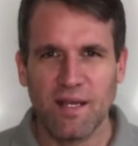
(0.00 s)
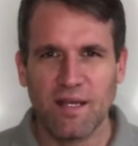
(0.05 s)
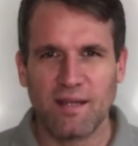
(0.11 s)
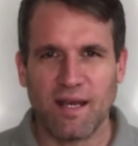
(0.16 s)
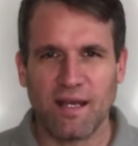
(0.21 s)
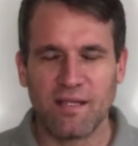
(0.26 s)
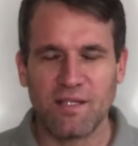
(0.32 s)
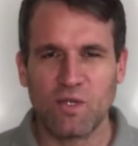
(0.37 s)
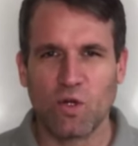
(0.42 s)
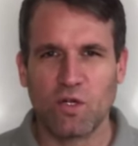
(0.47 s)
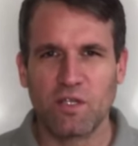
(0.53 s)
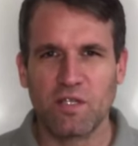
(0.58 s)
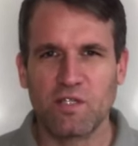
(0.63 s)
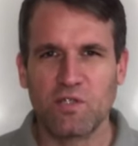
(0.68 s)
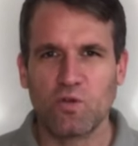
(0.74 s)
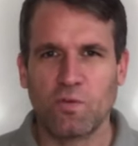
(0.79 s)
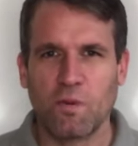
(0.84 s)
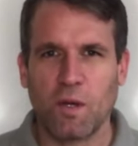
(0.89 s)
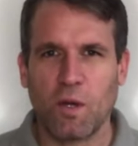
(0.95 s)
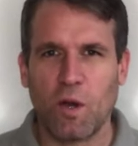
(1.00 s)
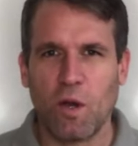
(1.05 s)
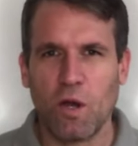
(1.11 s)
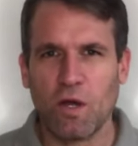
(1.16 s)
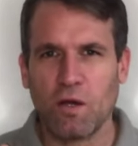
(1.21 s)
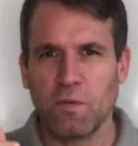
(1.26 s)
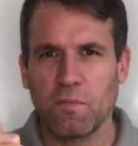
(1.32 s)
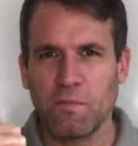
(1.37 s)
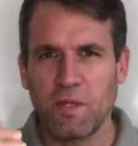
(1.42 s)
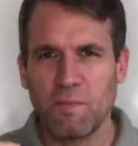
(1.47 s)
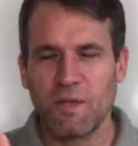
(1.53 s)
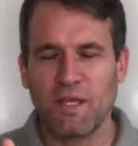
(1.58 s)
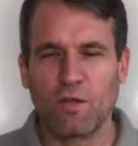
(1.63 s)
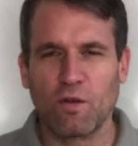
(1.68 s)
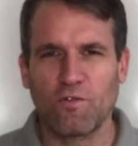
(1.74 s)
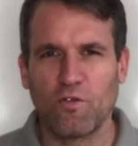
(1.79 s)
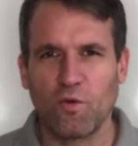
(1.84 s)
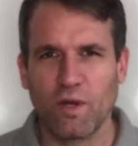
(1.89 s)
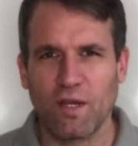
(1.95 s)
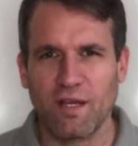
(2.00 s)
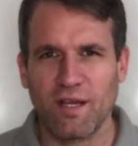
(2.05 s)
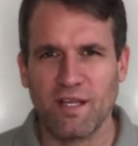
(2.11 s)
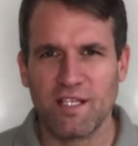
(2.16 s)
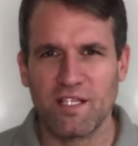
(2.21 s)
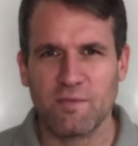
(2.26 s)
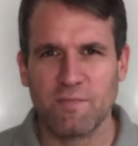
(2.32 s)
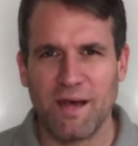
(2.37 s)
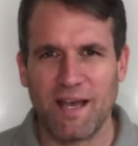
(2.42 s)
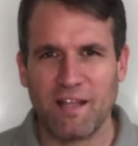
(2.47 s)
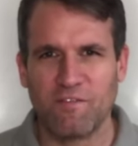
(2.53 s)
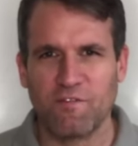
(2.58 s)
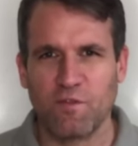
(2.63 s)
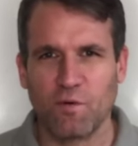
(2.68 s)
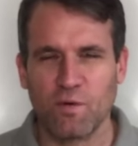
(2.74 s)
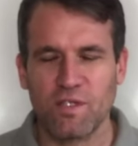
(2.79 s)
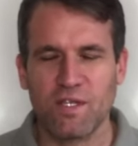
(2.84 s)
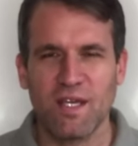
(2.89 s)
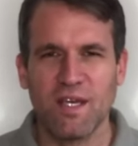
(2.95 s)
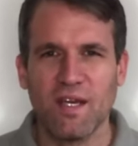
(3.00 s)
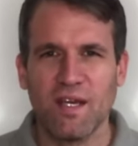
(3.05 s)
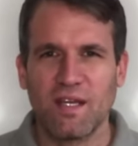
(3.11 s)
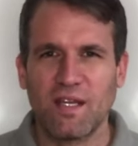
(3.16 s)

dann solltest du aber auch die Mikrofone deines Smartphones,